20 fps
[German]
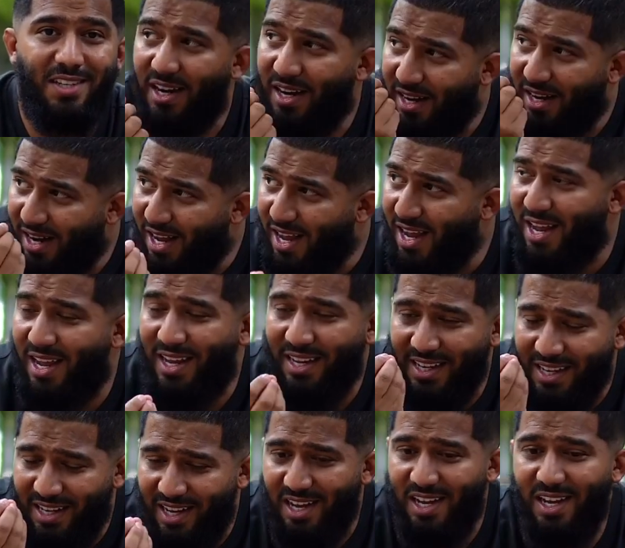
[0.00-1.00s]
La
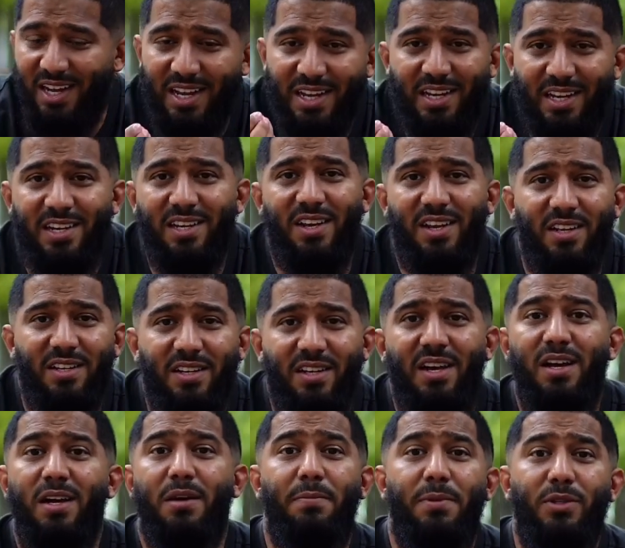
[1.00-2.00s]
ilaha
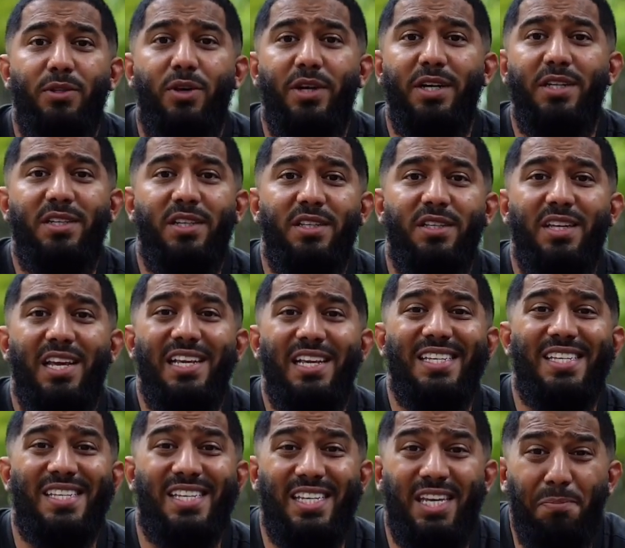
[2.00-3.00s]
illallah bedeutet,
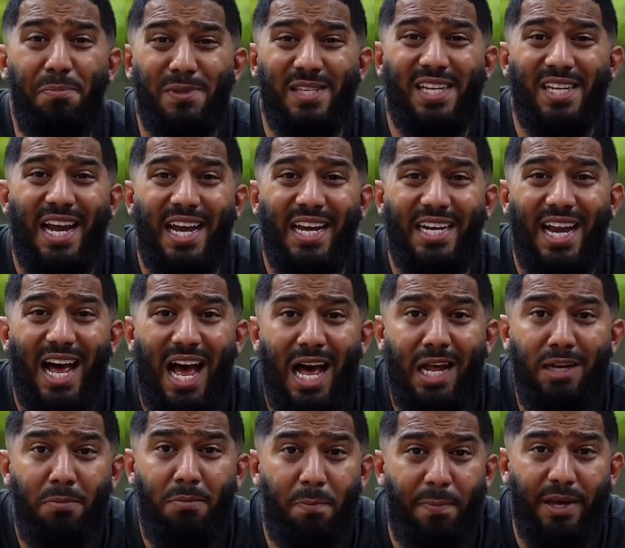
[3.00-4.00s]
es gibt keinen
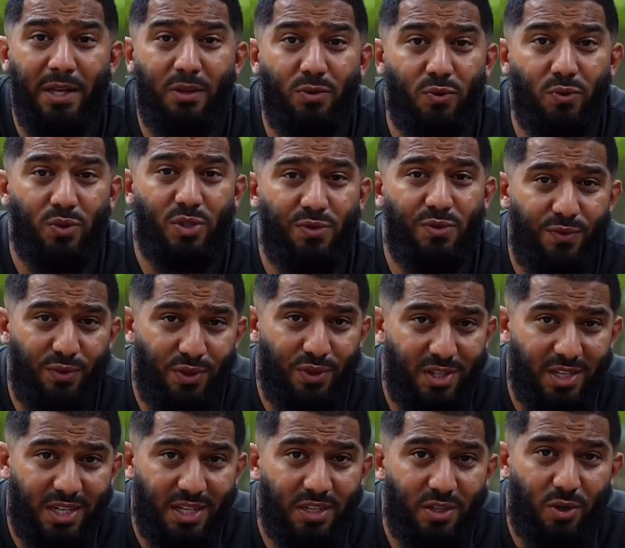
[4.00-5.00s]

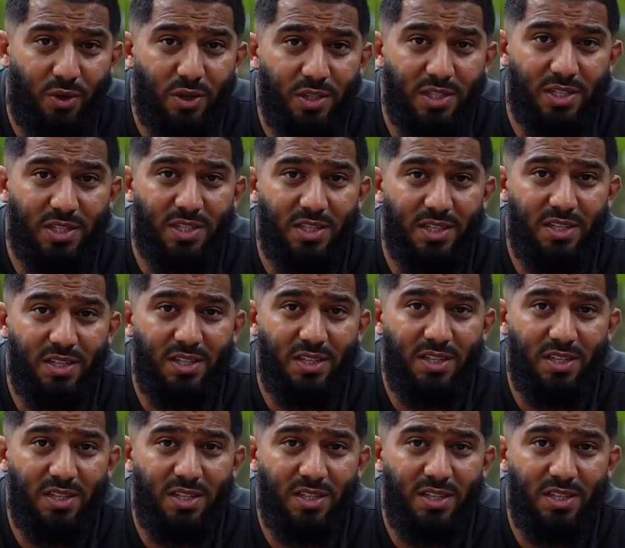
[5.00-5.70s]
anbetungswürdigen Gott,